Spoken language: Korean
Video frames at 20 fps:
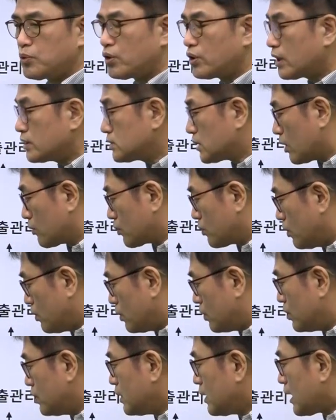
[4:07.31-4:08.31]
표현하지
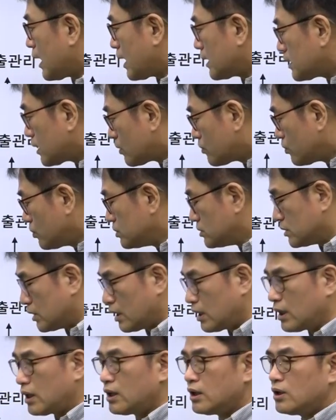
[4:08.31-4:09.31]
않고 하나로
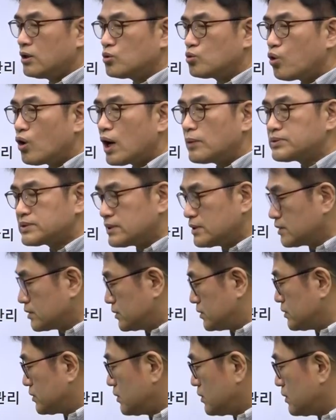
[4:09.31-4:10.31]
이제 통합시킨
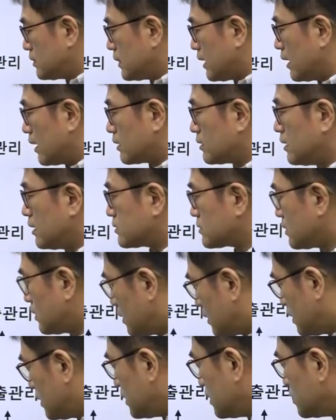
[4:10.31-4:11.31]
것이죠. 네,
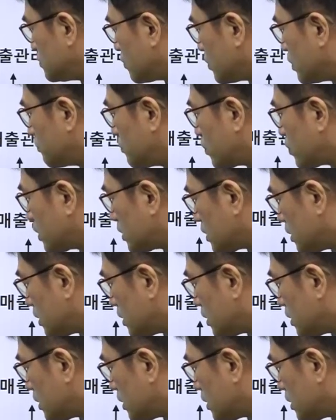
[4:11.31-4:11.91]
그래서 여기 보게